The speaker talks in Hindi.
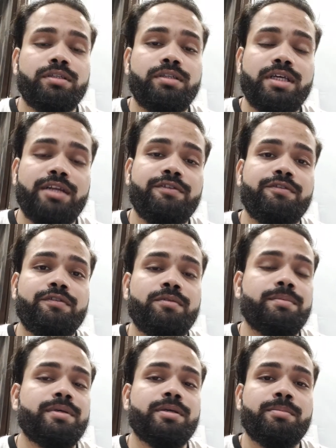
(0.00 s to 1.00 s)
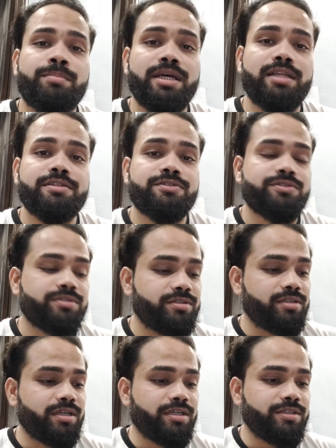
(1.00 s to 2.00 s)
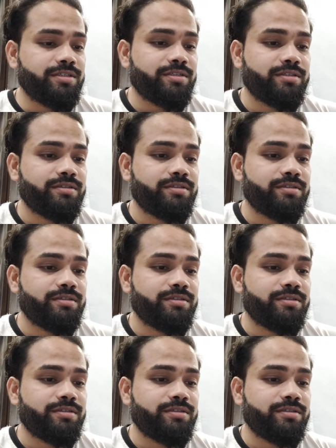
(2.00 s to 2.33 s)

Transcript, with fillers: देन इट विल बी अ बैलेंस डाइट